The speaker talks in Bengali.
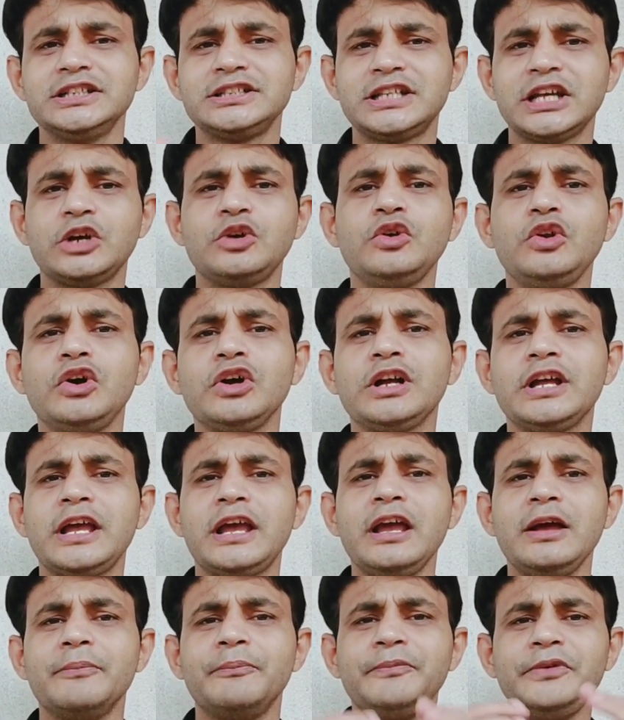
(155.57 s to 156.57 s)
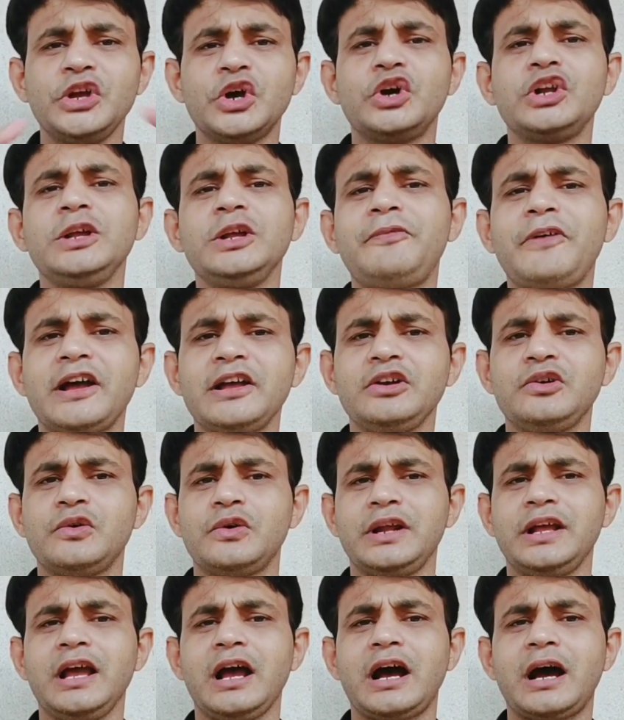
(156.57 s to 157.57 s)
সেগুলোকে পিউরিফাই
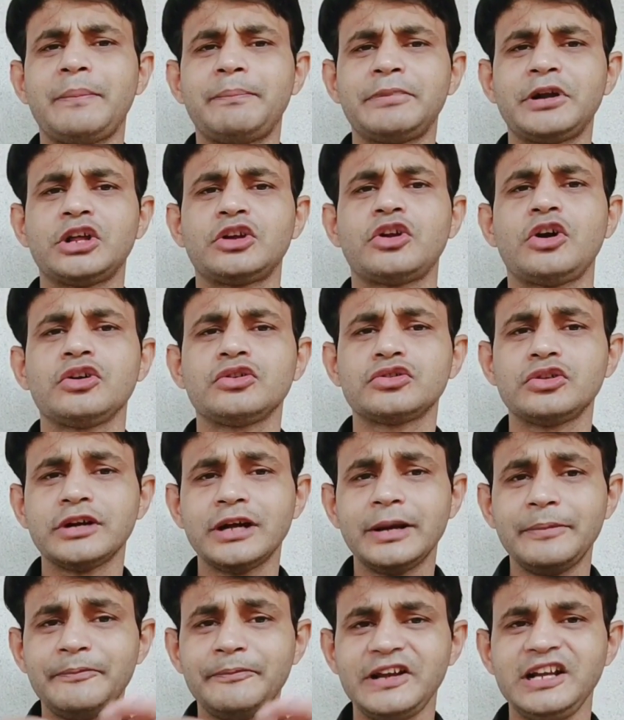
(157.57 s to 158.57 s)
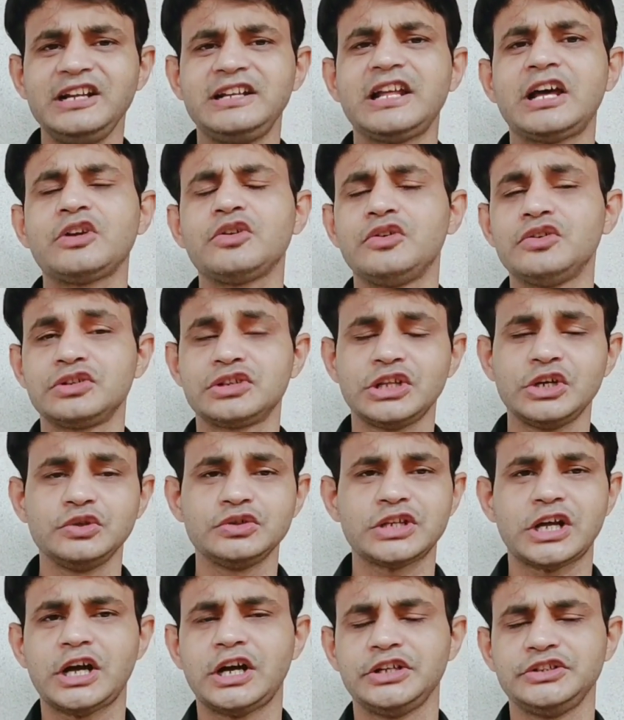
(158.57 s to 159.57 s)
করে আপনার রক্তকে ফিল্টার করতেও
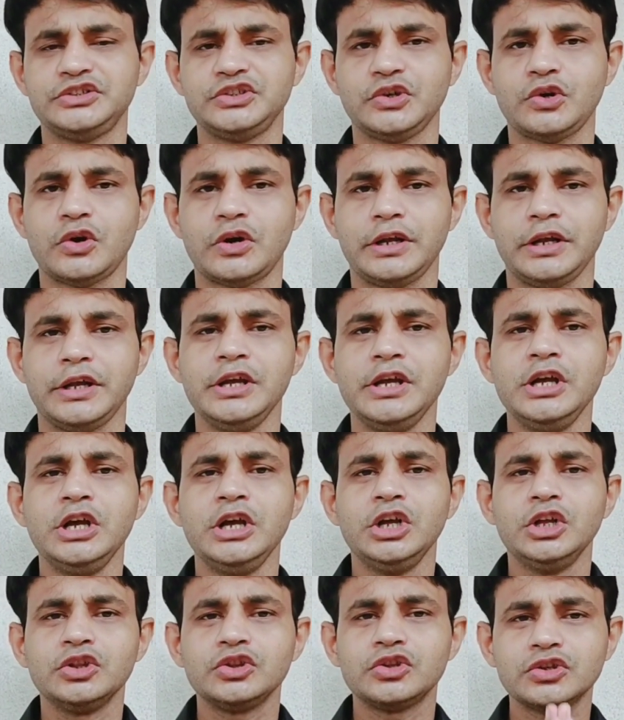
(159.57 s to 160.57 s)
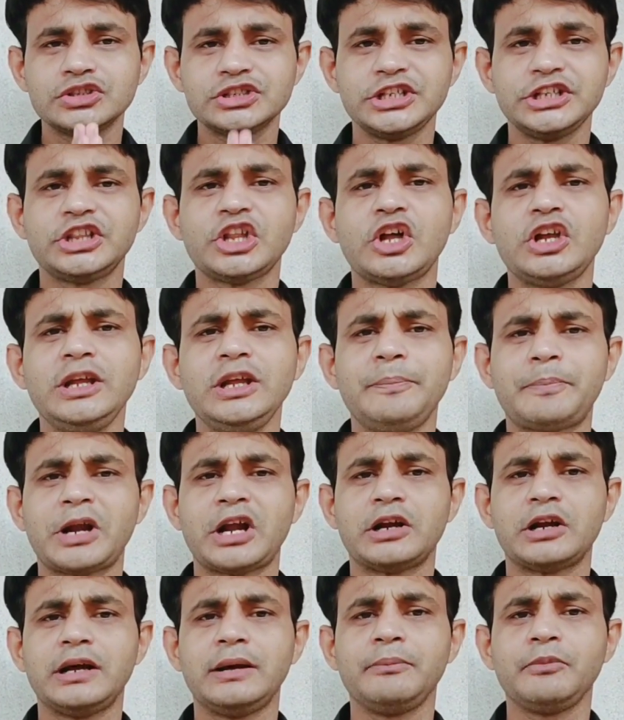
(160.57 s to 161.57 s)
সাহায্য করে তো শীতলি
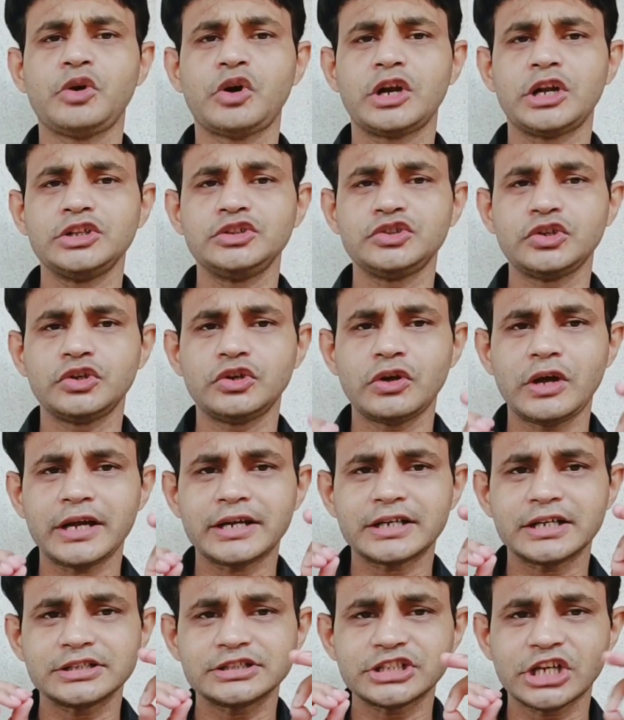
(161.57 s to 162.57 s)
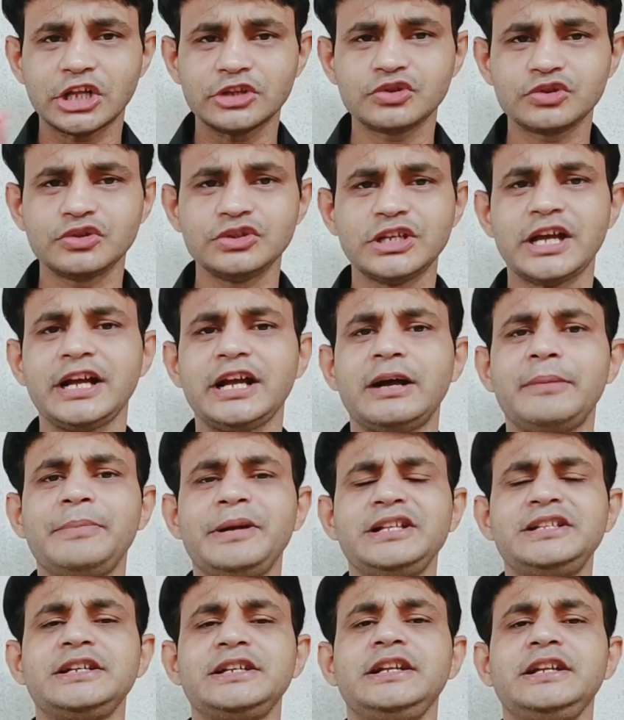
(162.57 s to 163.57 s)
প্রাণায়াম করার জন্য একটা শান্ত জায়গা
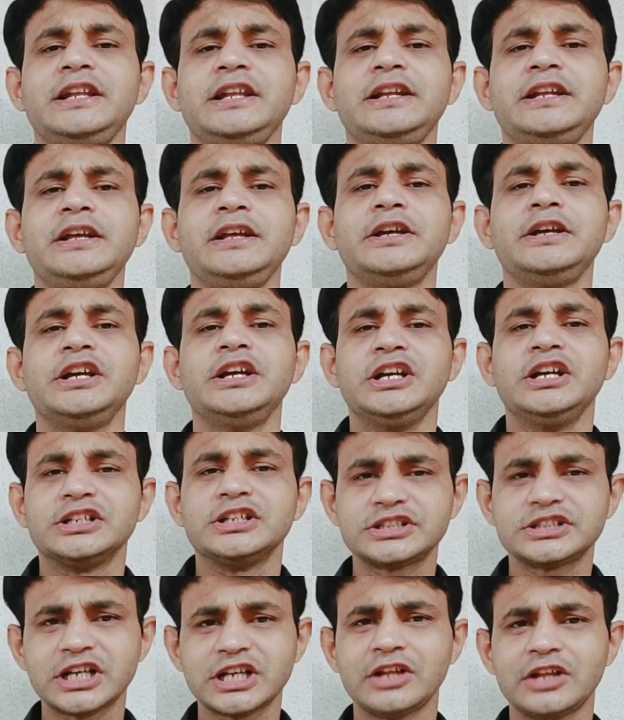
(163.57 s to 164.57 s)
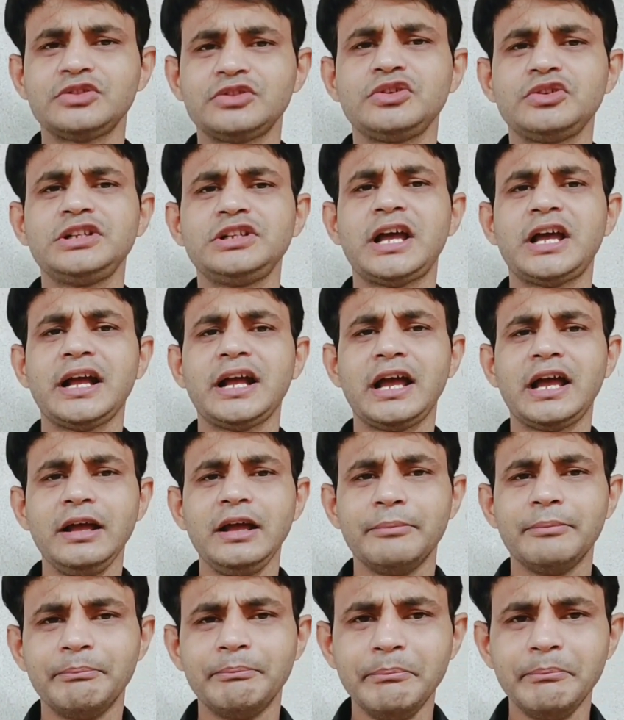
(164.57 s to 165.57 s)
বেছে নিলেন শান্ত
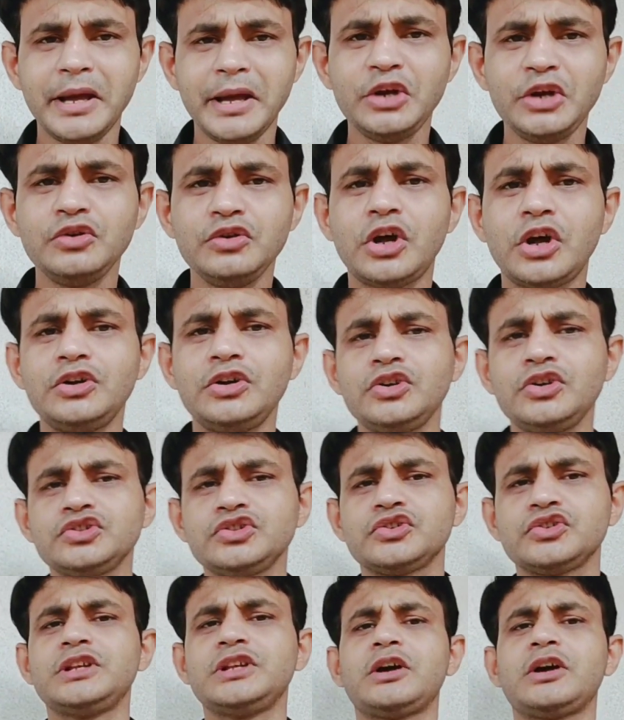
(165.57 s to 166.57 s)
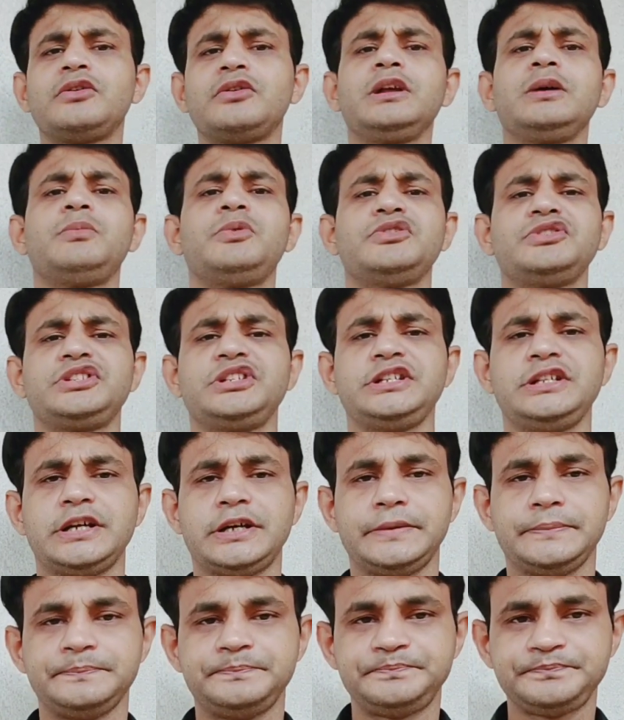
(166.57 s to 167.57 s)
জায়গায় মেরুদণ্ড সোজা করে বসে
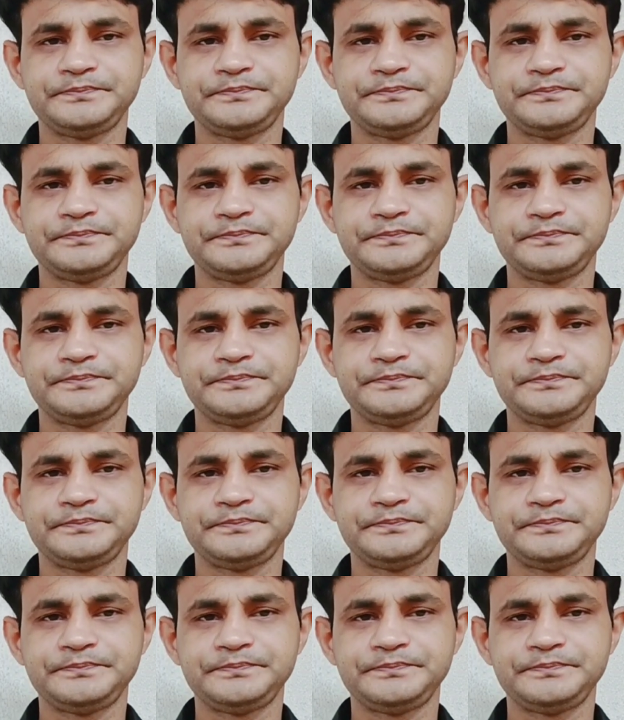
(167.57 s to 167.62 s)
যান